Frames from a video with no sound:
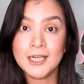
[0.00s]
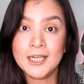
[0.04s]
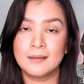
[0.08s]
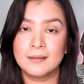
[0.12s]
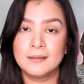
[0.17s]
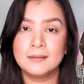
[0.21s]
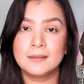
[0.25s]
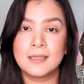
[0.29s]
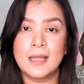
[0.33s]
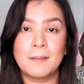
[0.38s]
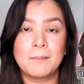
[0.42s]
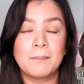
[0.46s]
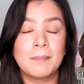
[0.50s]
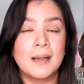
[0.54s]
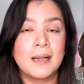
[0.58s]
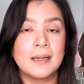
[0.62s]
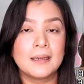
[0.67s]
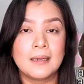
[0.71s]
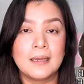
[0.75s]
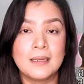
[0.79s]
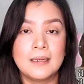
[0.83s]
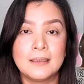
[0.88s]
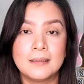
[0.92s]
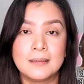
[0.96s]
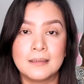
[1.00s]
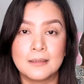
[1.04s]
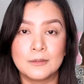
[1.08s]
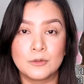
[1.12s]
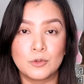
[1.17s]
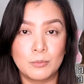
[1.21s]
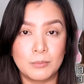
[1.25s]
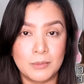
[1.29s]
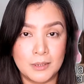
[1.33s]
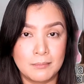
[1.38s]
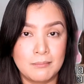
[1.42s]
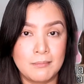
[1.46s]
Napakagaling
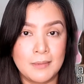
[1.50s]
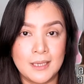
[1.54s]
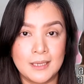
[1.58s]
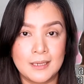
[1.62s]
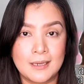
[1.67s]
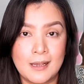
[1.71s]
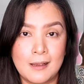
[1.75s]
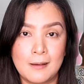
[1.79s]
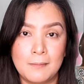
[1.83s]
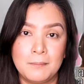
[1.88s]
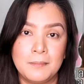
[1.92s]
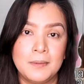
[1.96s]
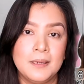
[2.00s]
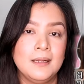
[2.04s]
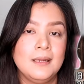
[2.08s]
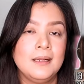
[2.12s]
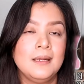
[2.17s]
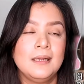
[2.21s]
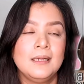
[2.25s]
nito mag-makeup.